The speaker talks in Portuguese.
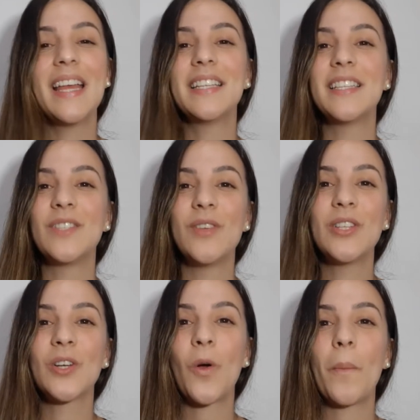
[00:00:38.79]
esses
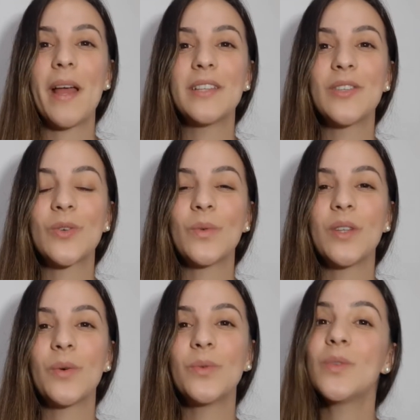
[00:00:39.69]
vídeos, acompanhar esses
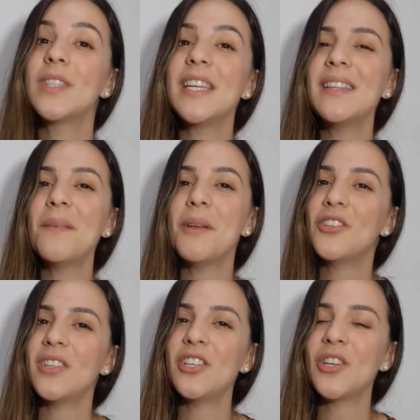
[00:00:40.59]
conteúdos e também
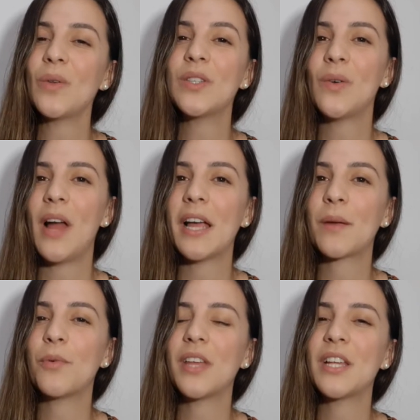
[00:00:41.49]
já deixar o seu
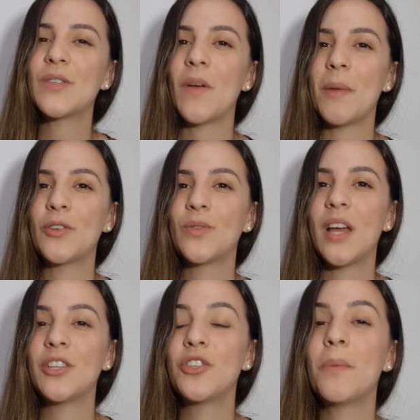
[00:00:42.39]
like, porque isso vai me
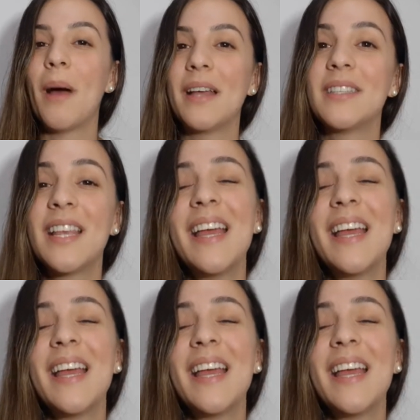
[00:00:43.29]
ajudar demais.